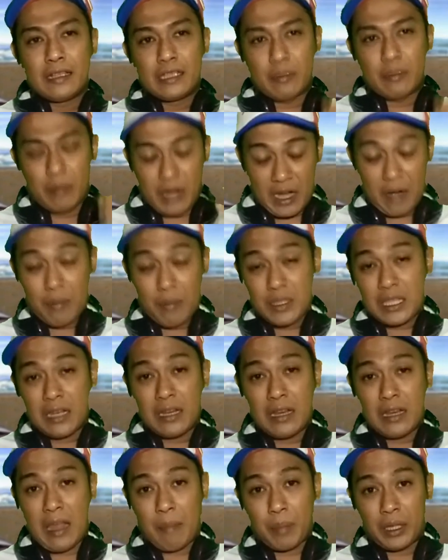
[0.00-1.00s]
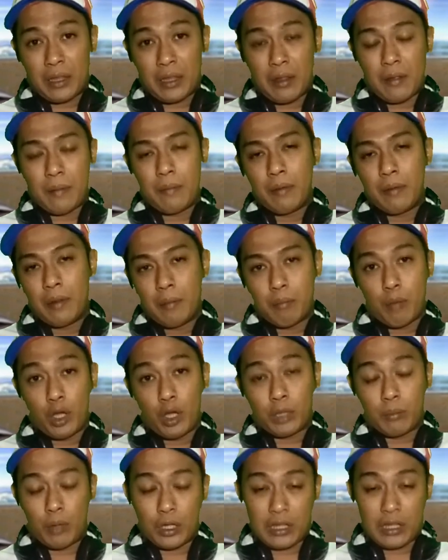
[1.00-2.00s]
Sebenarnya bisa didapat
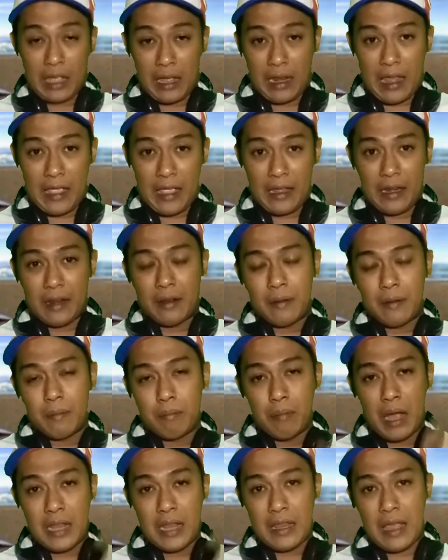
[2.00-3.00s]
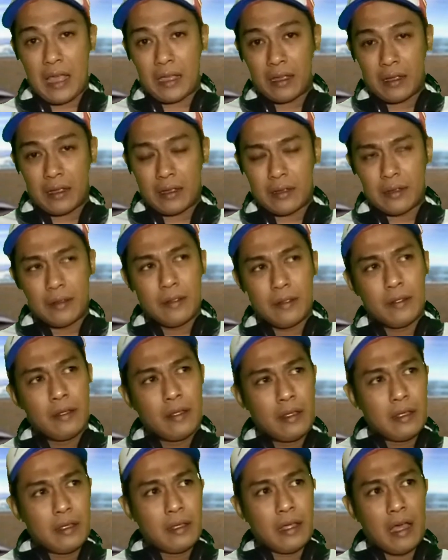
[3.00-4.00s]
mod-mod yang lain, banyak
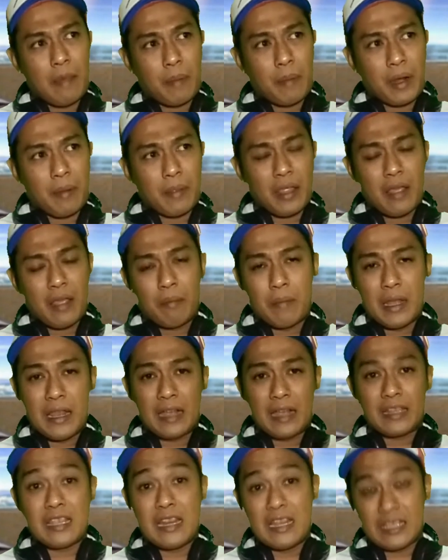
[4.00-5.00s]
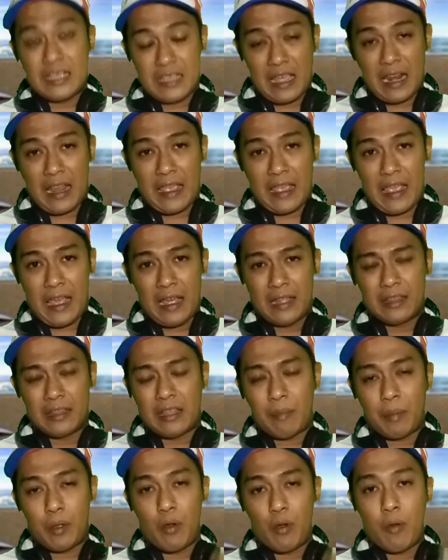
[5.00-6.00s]
apa namanya banyak jenisnya lah ya
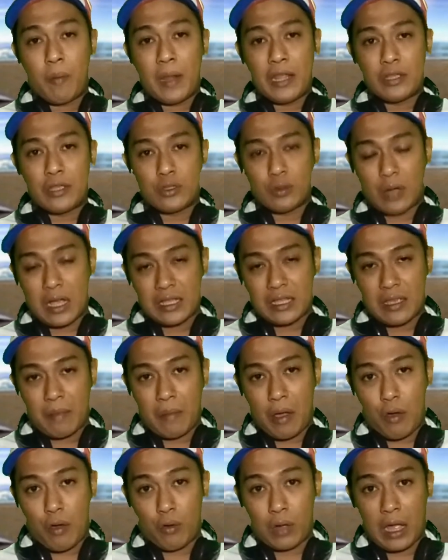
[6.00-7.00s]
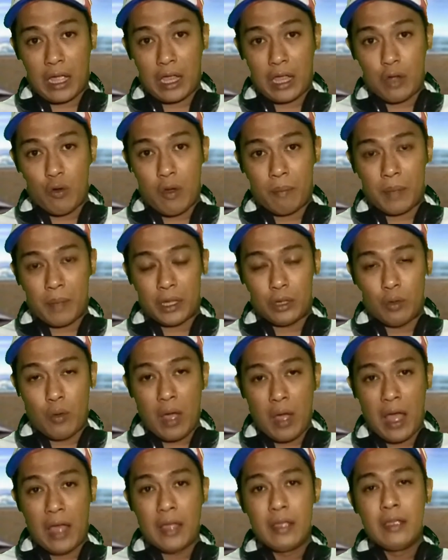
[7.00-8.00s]
tapi gue paling suka sama Hokage
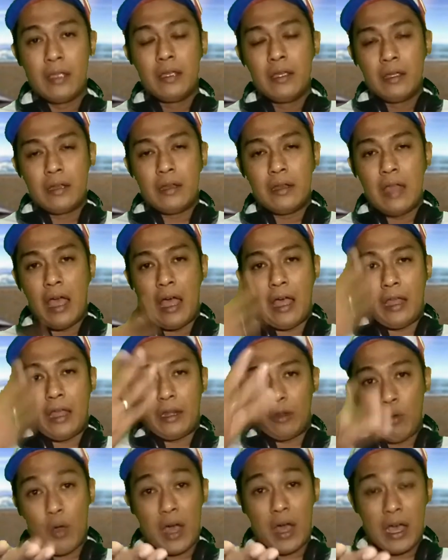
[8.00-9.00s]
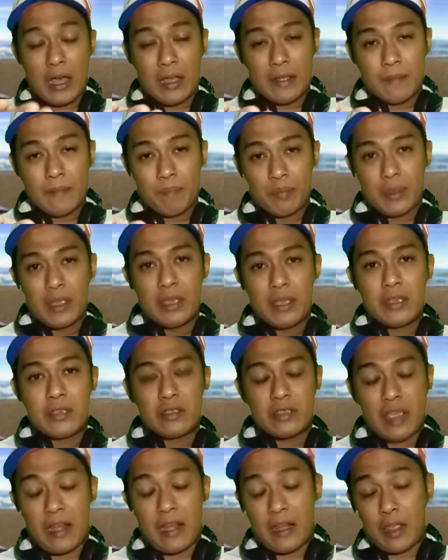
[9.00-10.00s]
242 dan gue
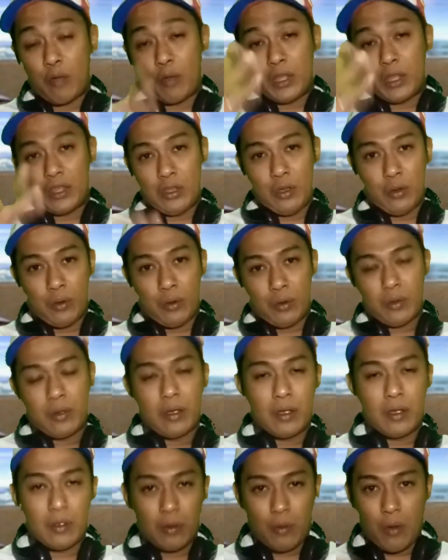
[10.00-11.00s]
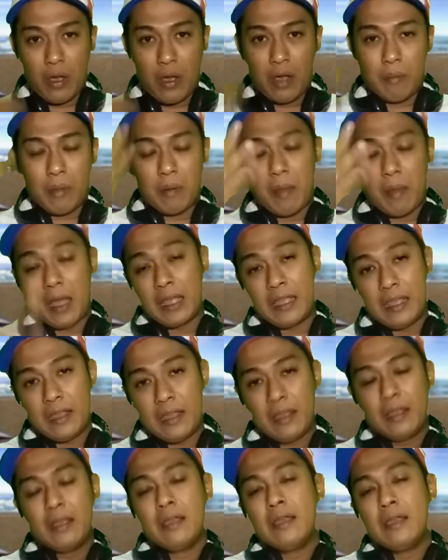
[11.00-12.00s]
sharing with you gue
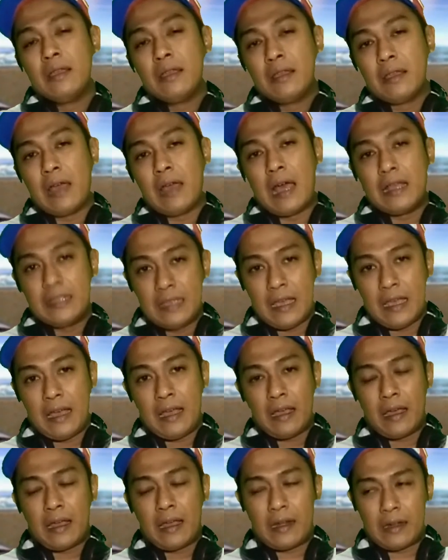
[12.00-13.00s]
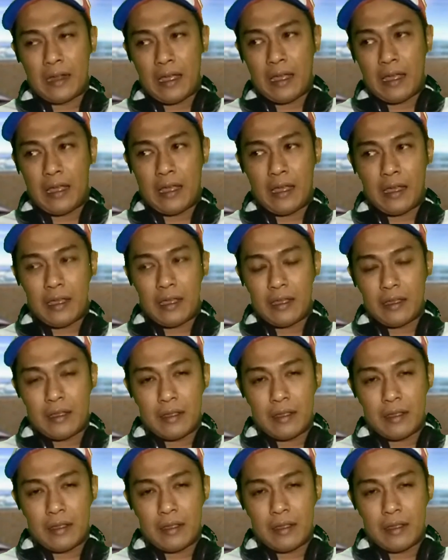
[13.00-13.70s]
berbagi aja karena